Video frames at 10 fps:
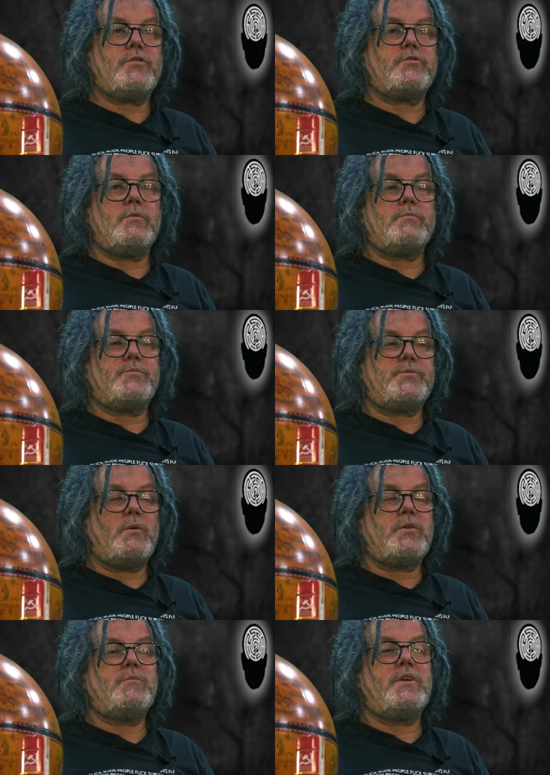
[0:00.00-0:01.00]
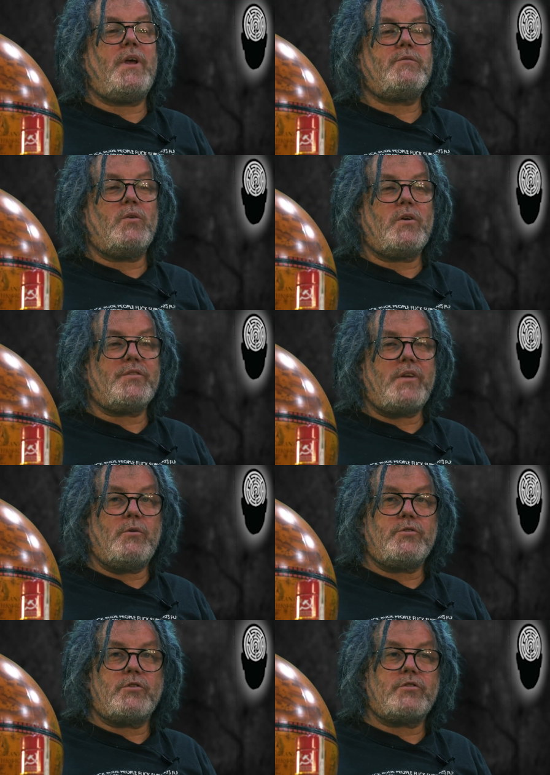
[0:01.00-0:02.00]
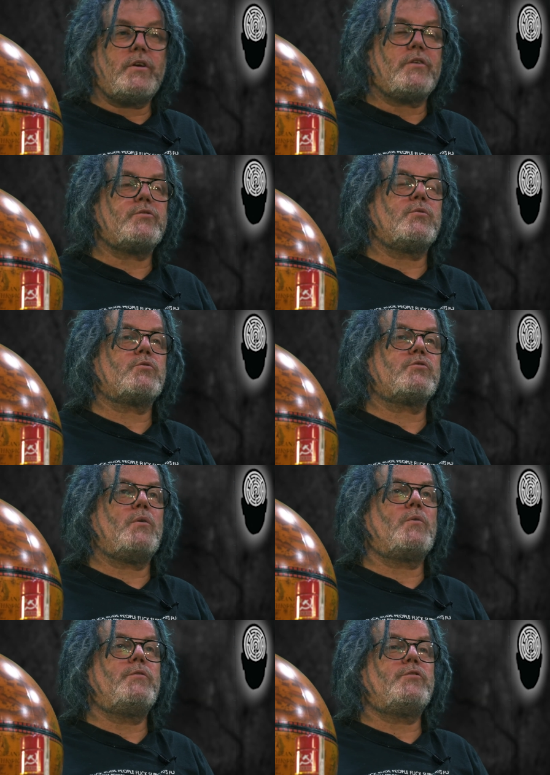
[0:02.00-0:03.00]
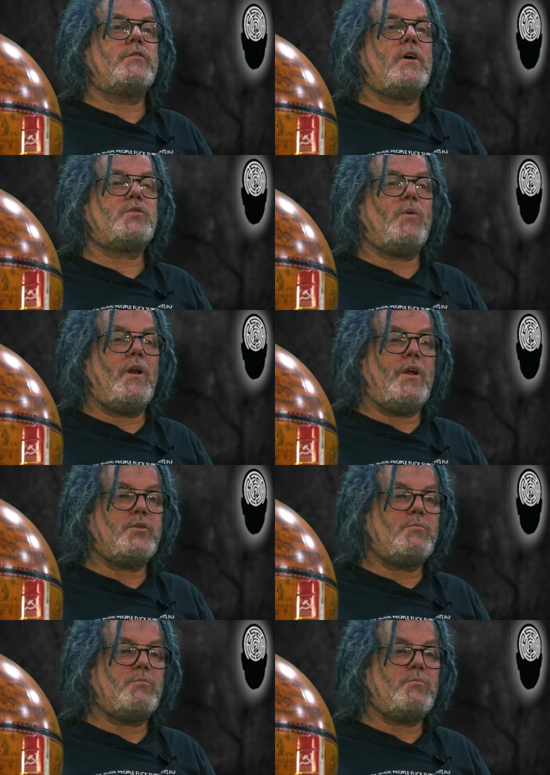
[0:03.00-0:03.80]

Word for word: zresztą całkiem niedawno okazało się, że jest już całkowicie nieaktualna,